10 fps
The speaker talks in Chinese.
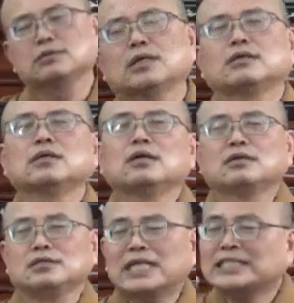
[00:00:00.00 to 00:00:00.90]
那那
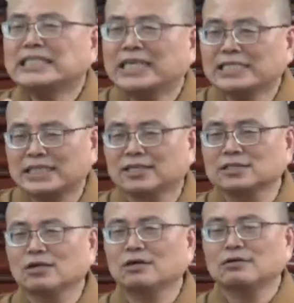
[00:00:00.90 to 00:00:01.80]
他在这样讲的
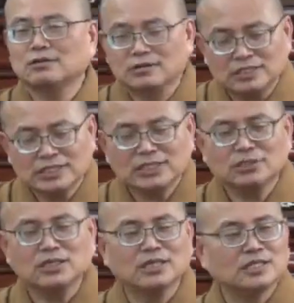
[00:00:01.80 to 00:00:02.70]
时候，人家
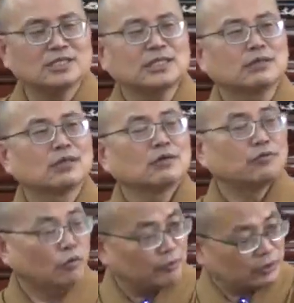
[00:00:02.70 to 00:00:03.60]
就可以跟他讲，
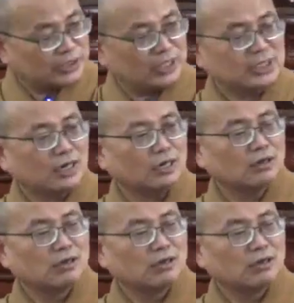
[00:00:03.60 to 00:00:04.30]
我没有这样讲啊。